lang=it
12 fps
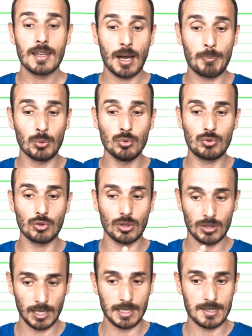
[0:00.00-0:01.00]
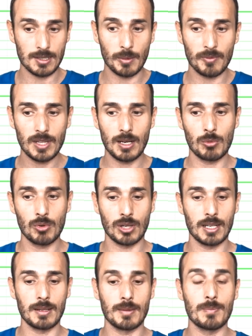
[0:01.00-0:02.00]
Appunto, adesso andiamo a vedere quello
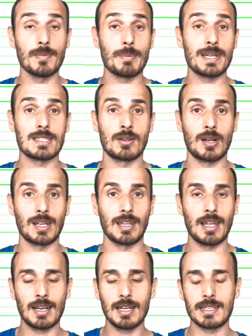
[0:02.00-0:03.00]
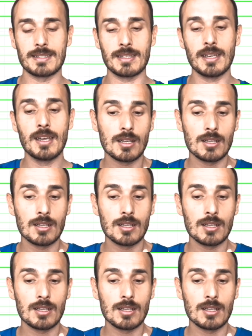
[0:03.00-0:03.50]
che ne, ne pensano anche gli analisti.